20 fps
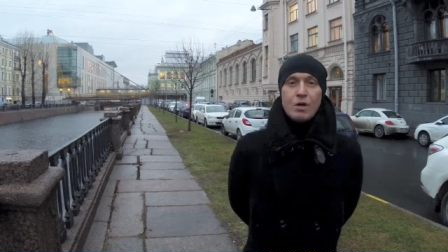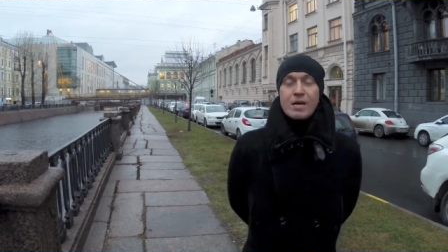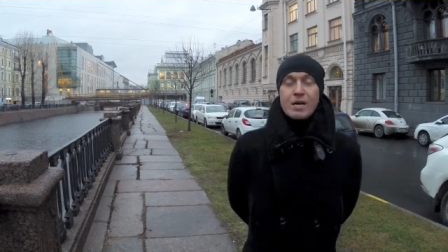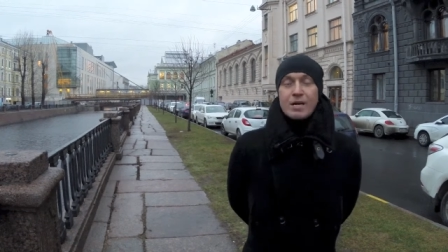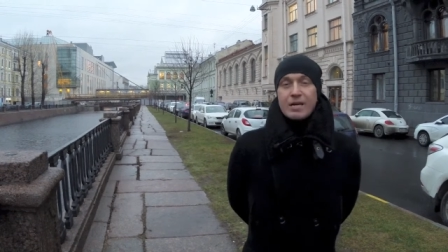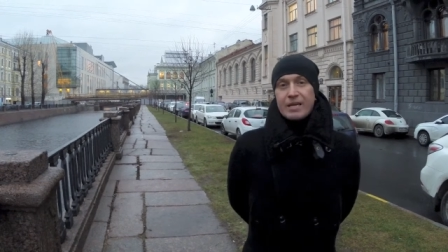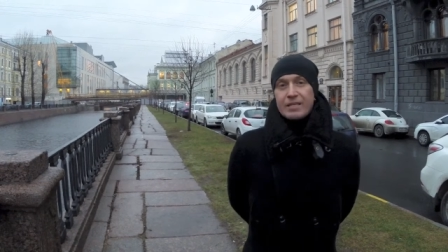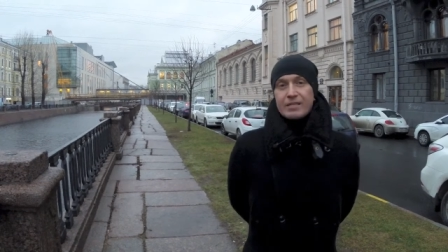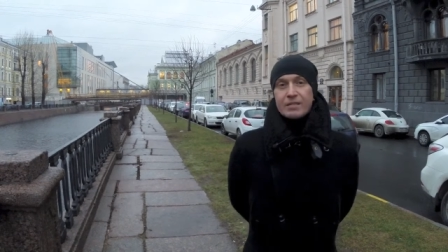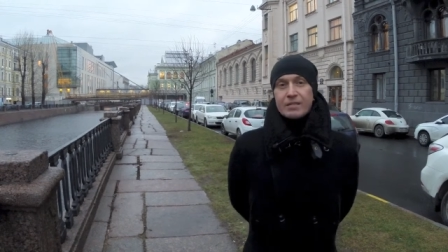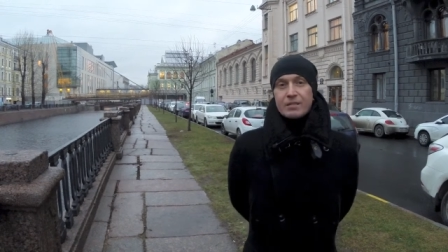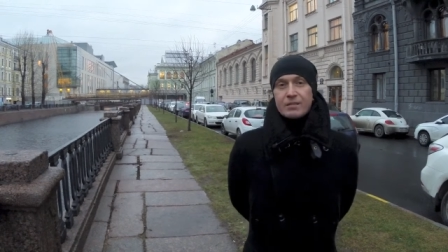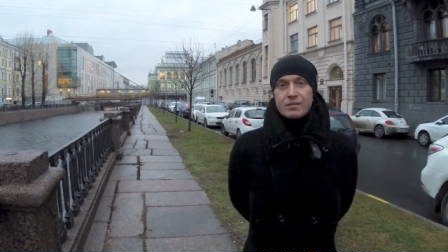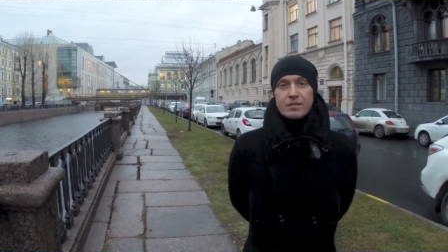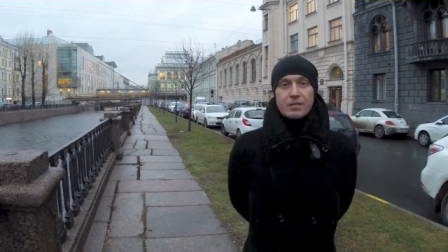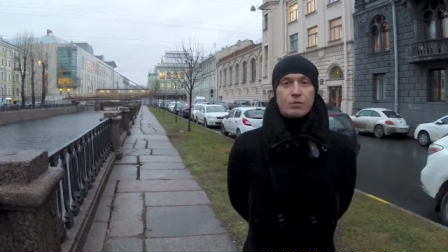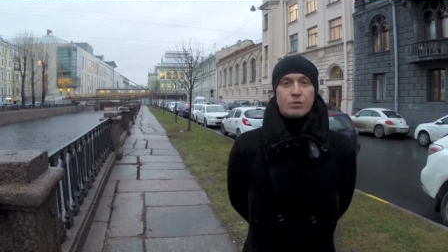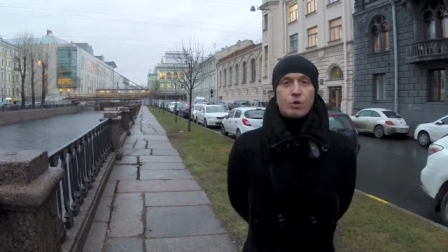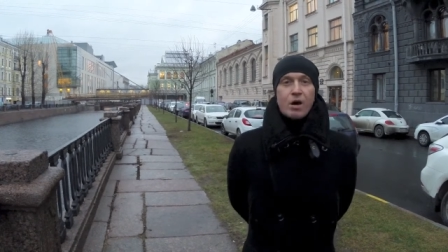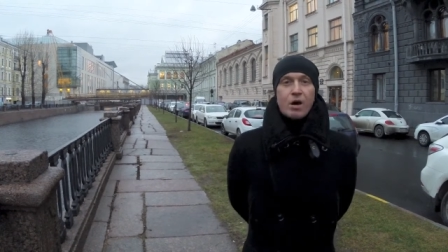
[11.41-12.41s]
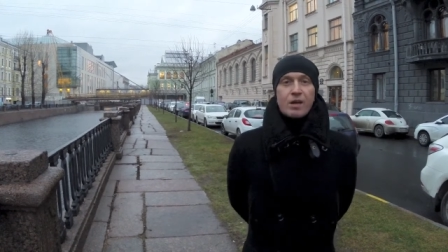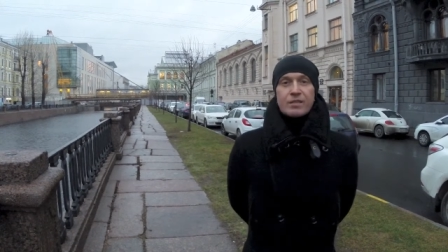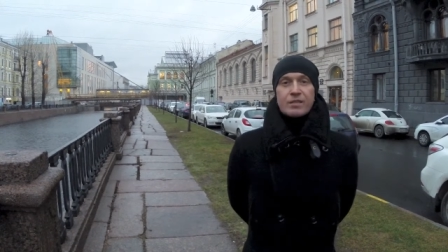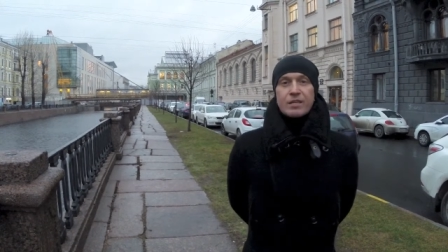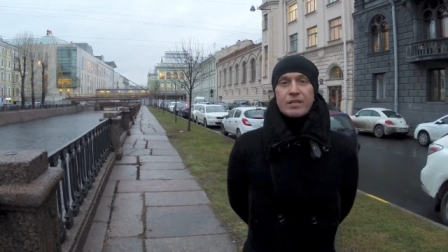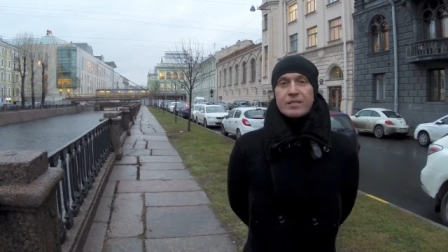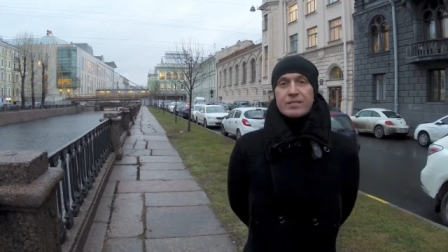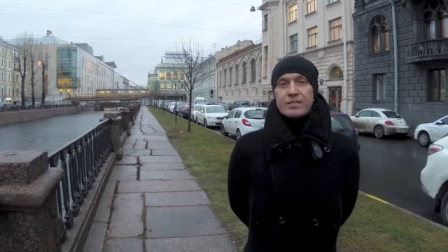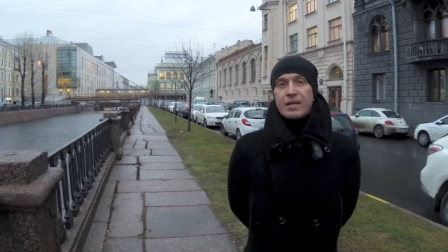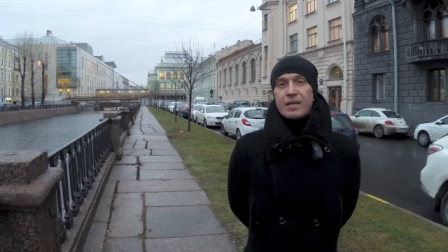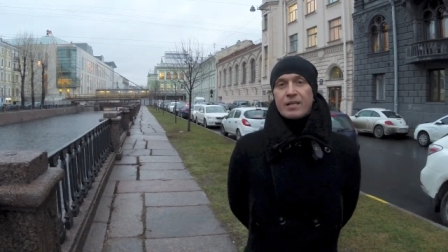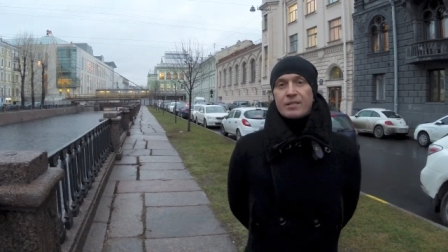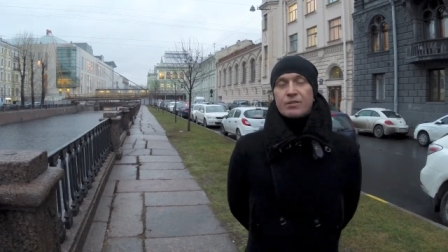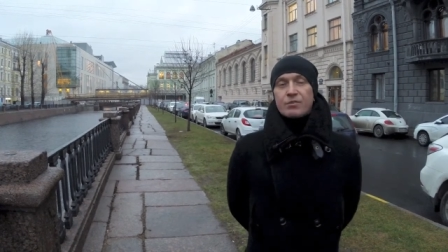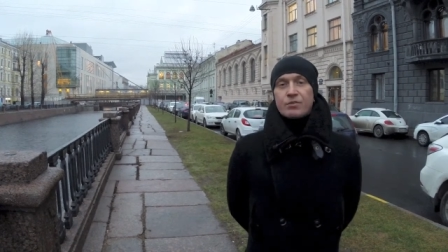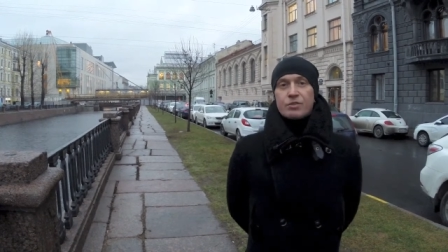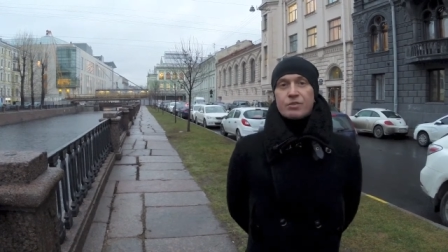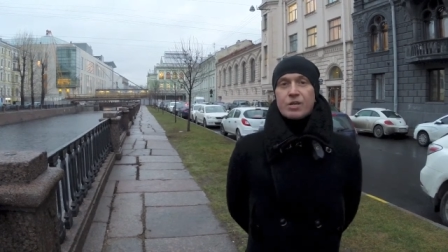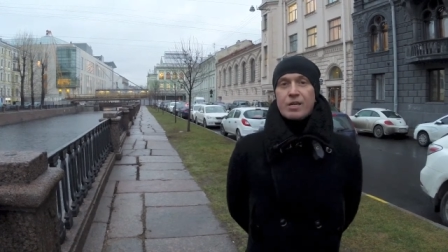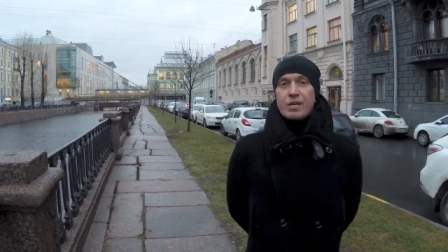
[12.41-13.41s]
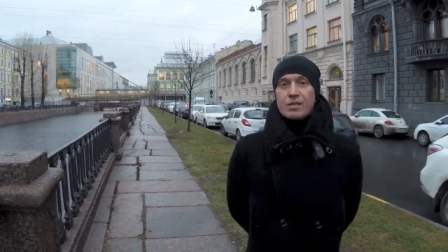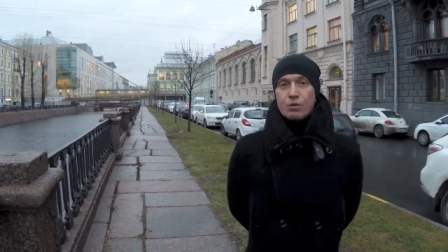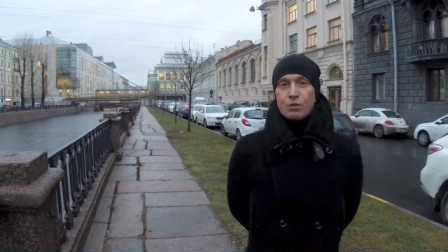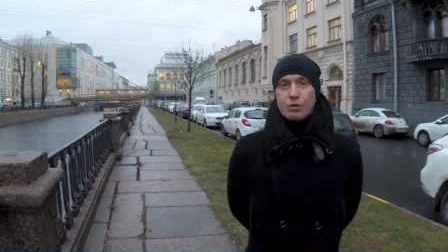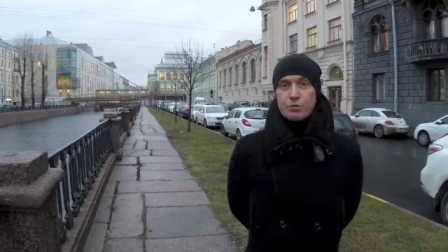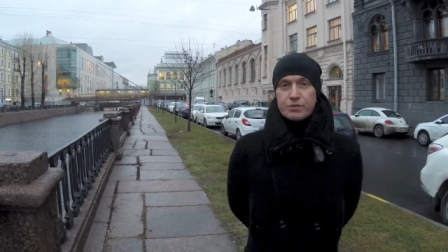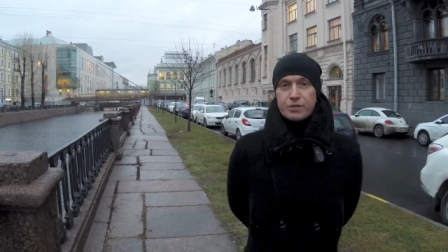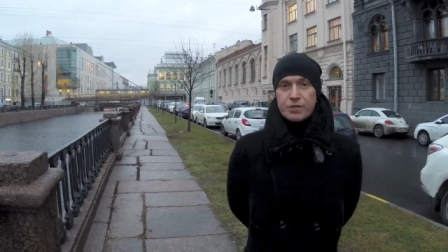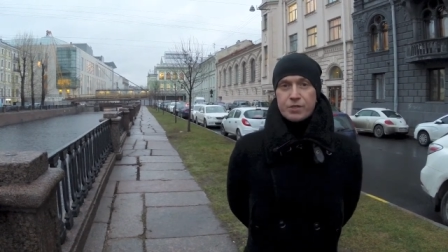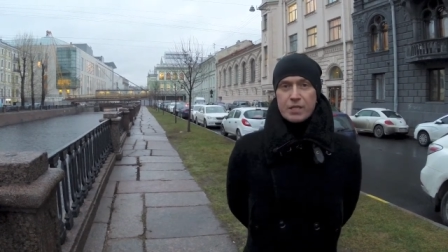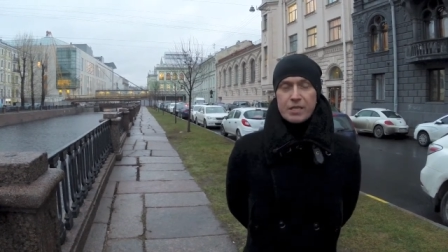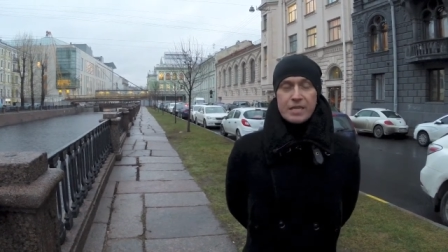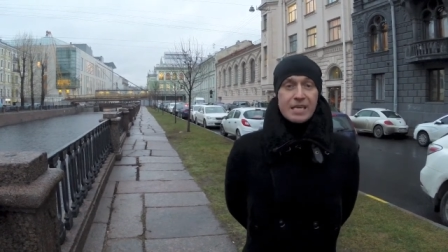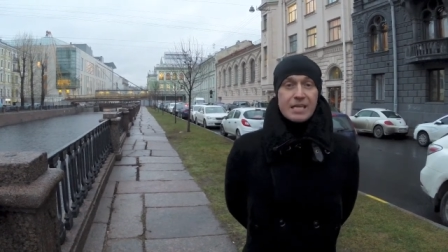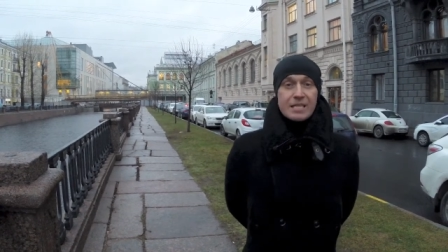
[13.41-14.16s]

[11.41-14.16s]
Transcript: родился Эдуард Александрович Розовский,